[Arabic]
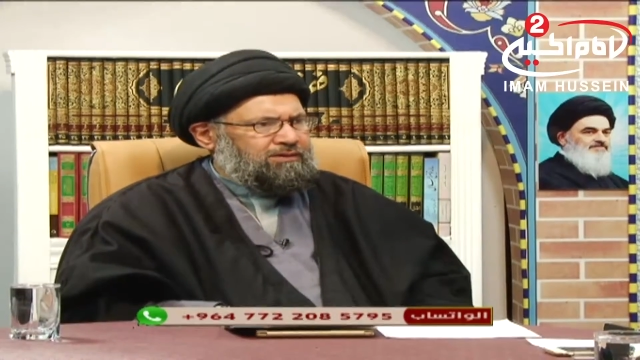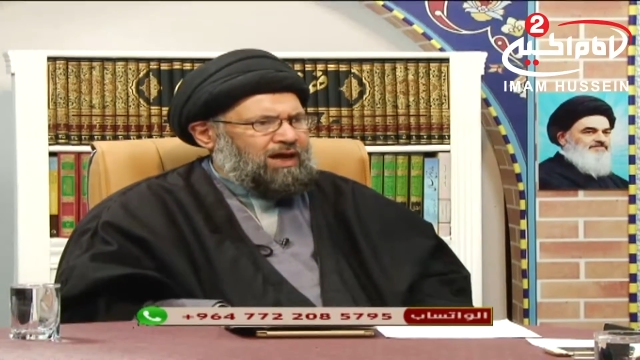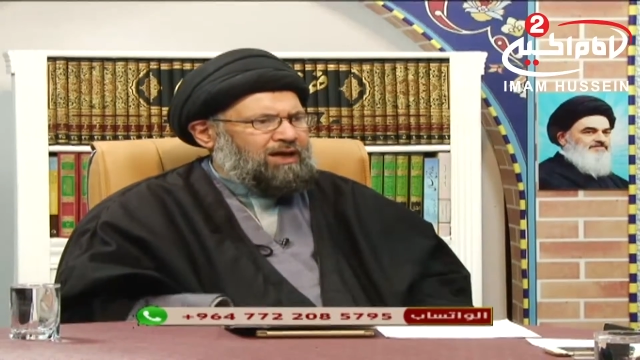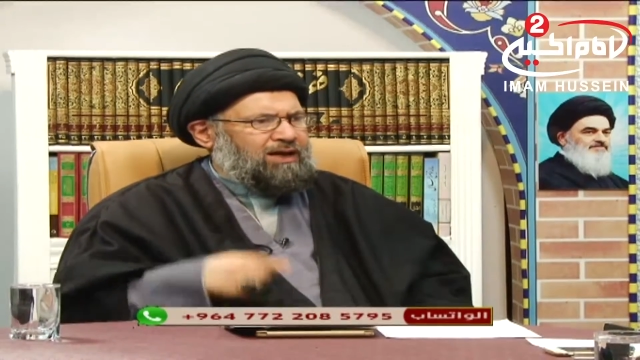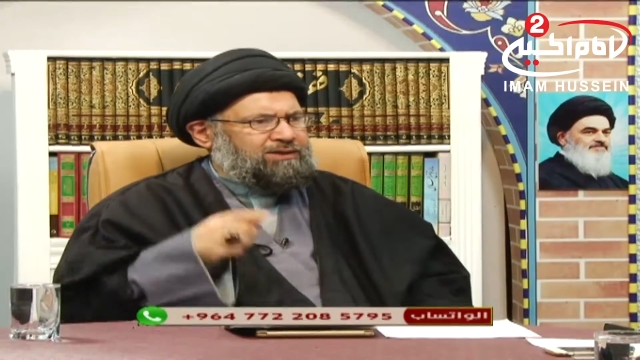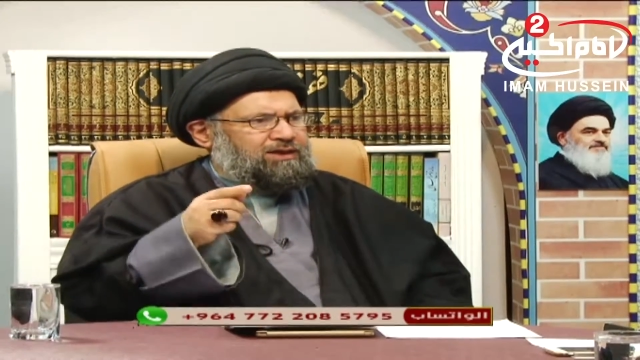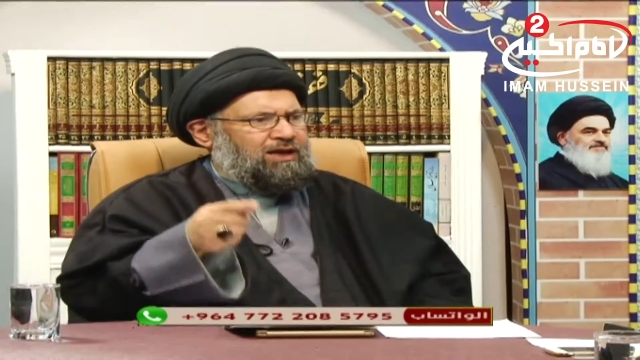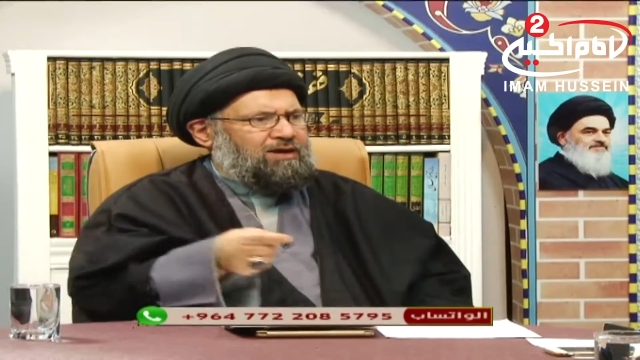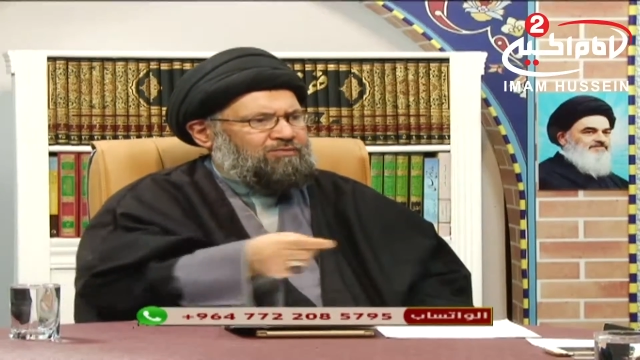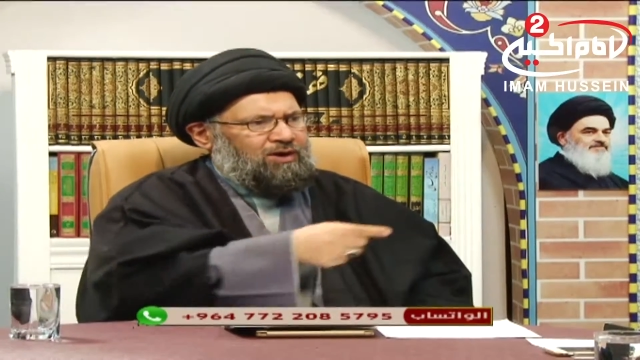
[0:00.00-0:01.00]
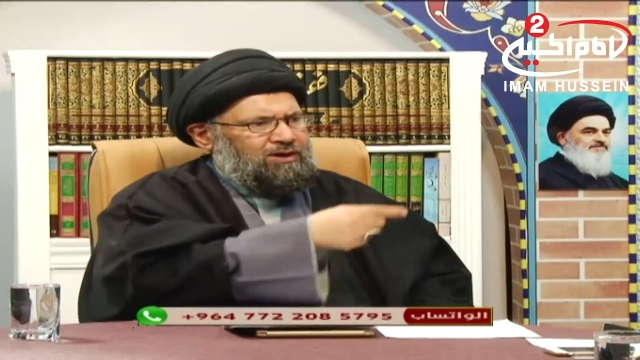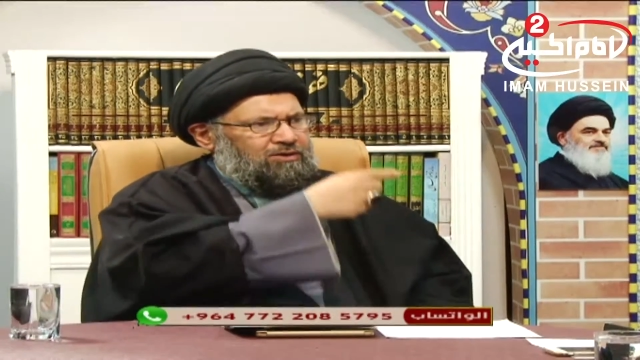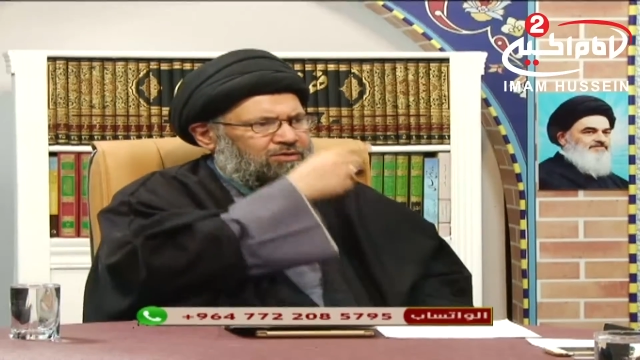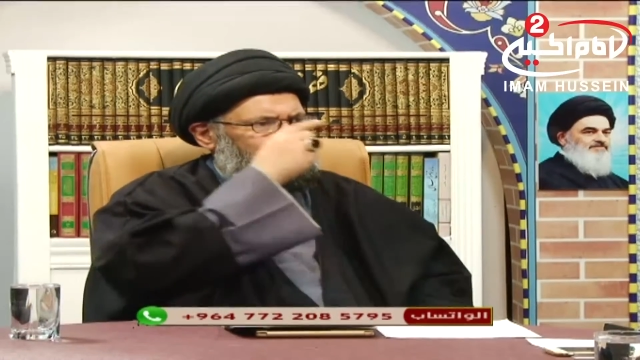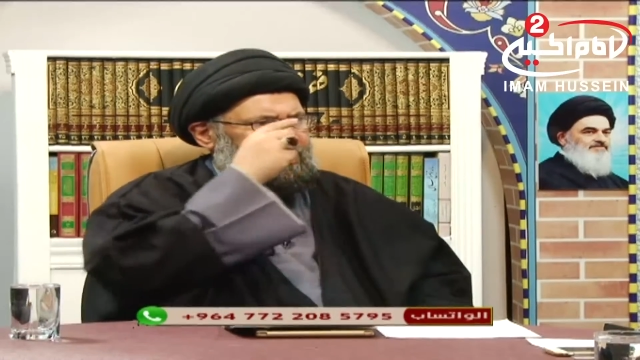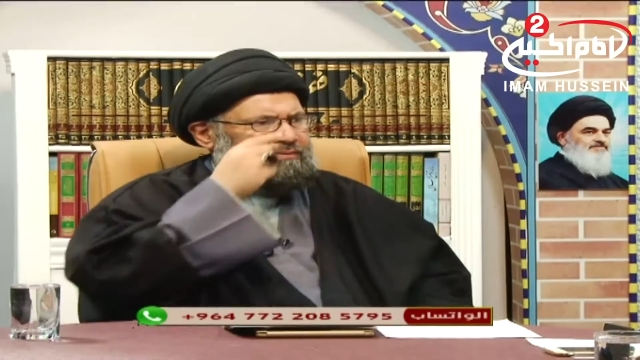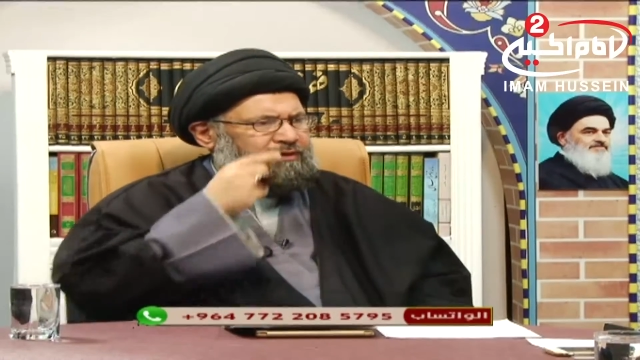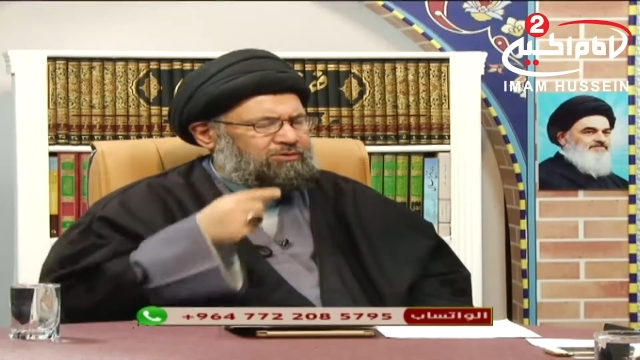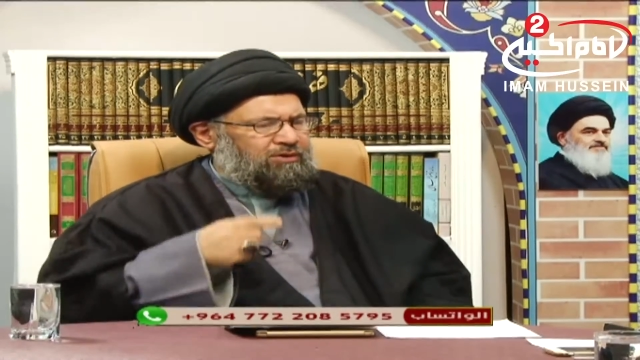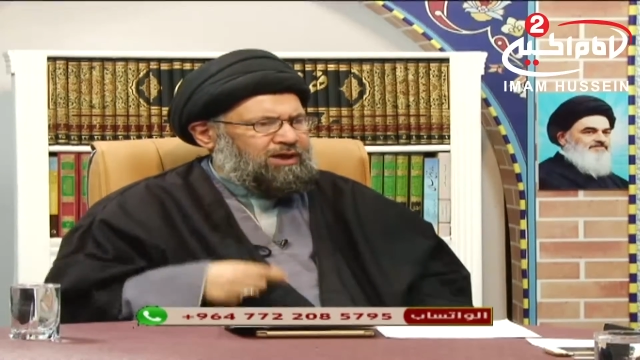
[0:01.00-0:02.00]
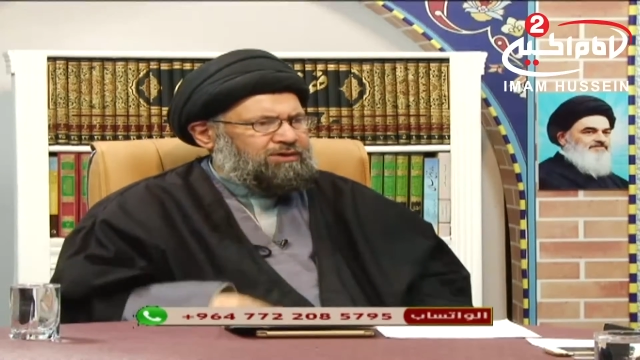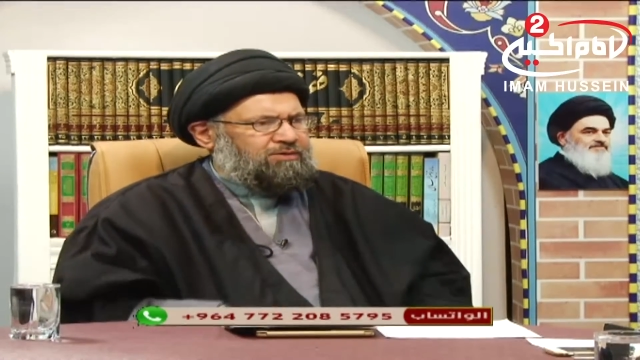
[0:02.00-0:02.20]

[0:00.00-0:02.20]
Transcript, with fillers: قال السلام عليكم ورحمة الله